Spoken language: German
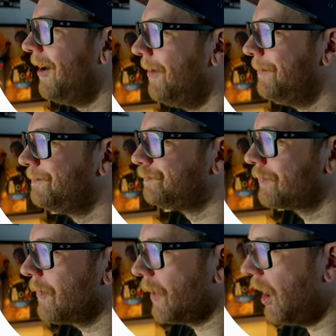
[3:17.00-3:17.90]
ähm,
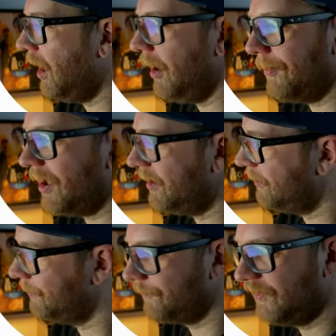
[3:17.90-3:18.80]
aber
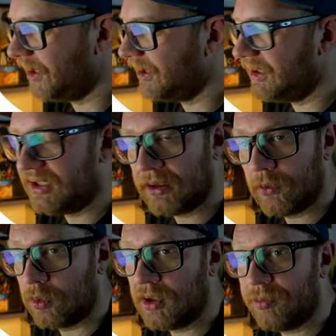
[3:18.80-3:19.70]
wirklich
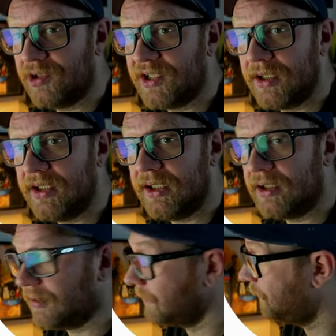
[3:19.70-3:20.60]

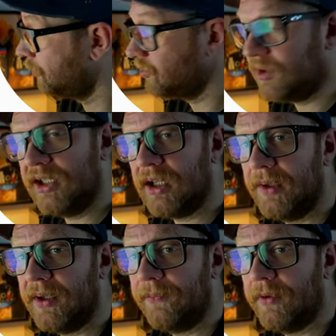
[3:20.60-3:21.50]
hundertprozentig funktioniert
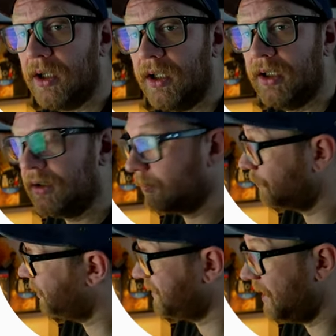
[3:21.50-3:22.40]
einwandfrei,
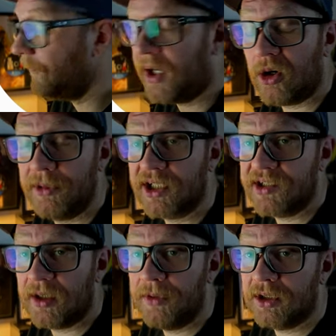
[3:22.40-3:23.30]
beste Erfahrung
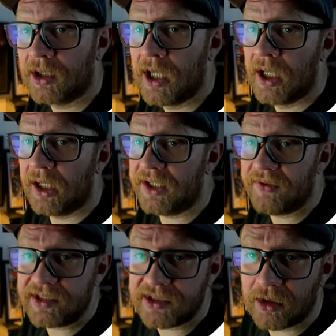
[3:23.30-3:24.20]
mitgesammelt. Ich
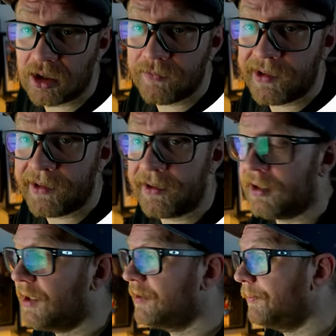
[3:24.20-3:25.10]
weiß nicht, Leute, wie seht ihr
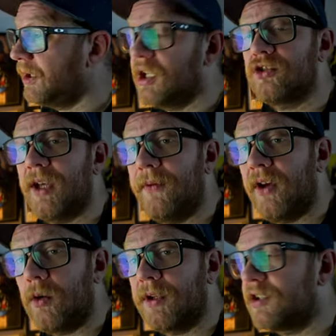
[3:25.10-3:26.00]
das? Habt ihr da schon mal
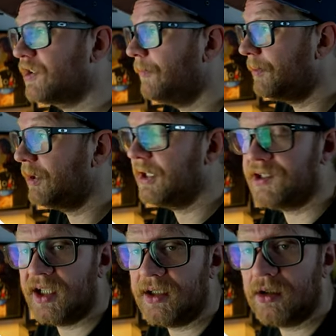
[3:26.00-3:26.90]
Erfahrung mitgesammelt mit der
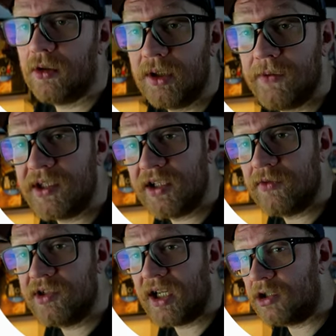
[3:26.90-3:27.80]
Seite? Könnt ihr was dazu
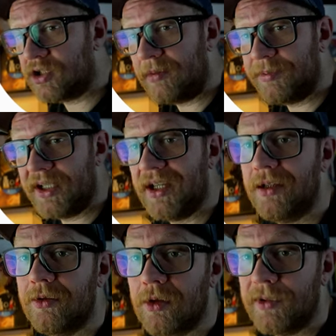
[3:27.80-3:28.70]
sagen? Schreibt es mir gerne in
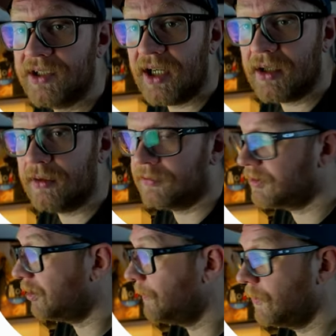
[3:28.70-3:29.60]
die Kommentare,
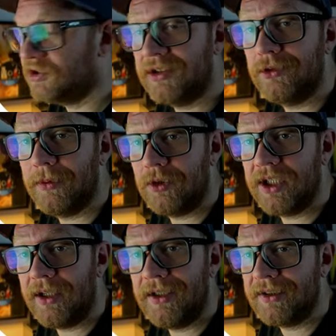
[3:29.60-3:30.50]
dann können wir uns darüber
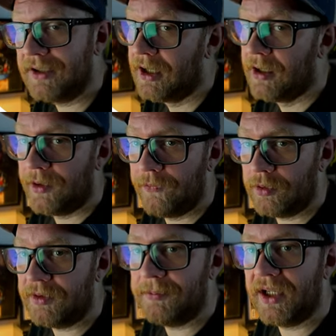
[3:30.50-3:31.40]
unterhalten. Würde
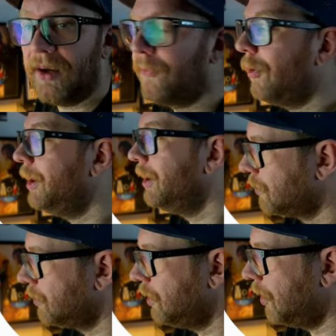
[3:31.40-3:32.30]
mich mega freuen.
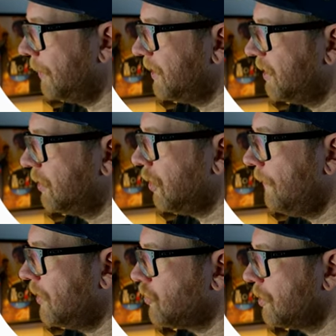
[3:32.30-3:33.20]
Genau, habt ihr hier einen
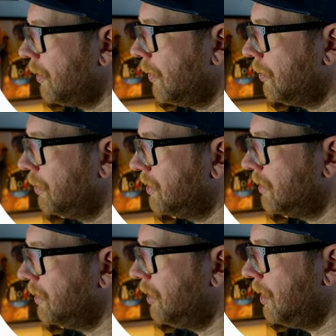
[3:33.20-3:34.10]
Käuferschutz und
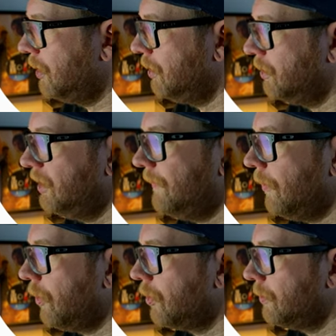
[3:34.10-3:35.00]
eine äh,
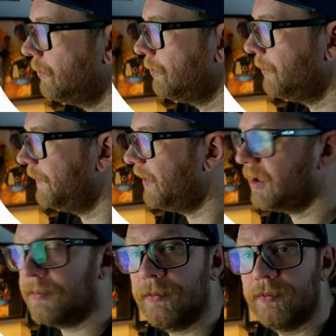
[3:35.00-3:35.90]
Lieferung mit
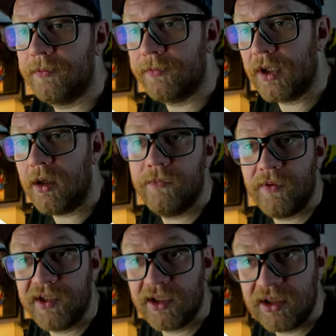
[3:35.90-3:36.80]
welchem ja,
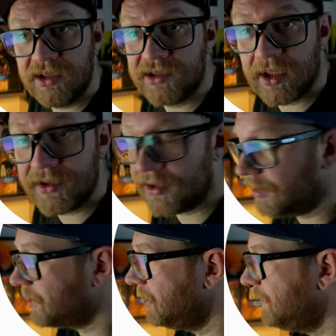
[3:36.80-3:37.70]
Versanddienstleister
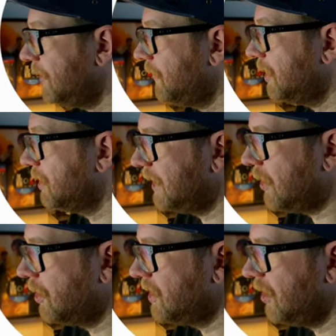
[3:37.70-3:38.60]
das geliefert wird. Ihr
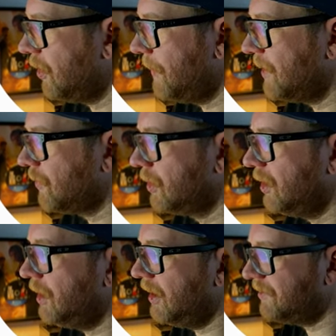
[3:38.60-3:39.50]
könnt dann nochmal so
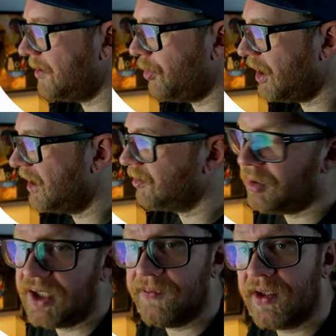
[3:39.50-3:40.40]
eine separate
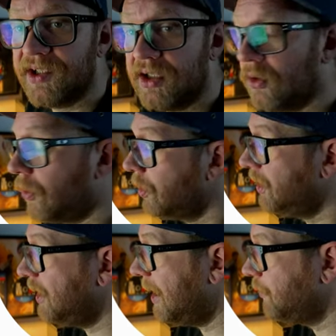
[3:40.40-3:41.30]
Beitragsversicherung
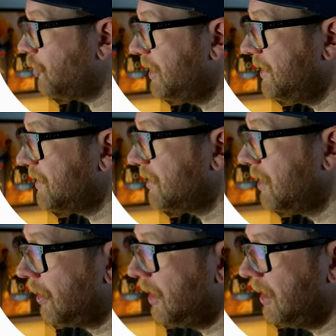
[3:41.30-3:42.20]
hier abschließen
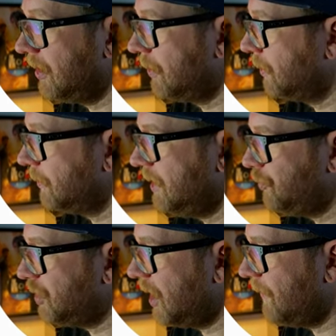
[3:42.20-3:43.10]
gegen
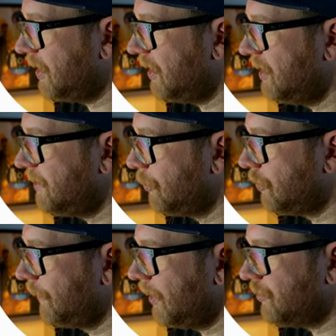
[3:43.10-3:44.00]
Diebstahl, Vandalismus,
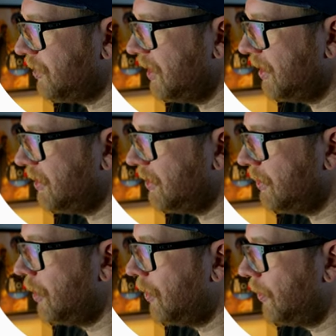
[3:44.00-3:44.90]

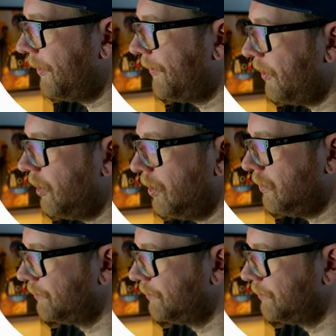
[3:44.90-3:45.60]
Unfallschäden und äh,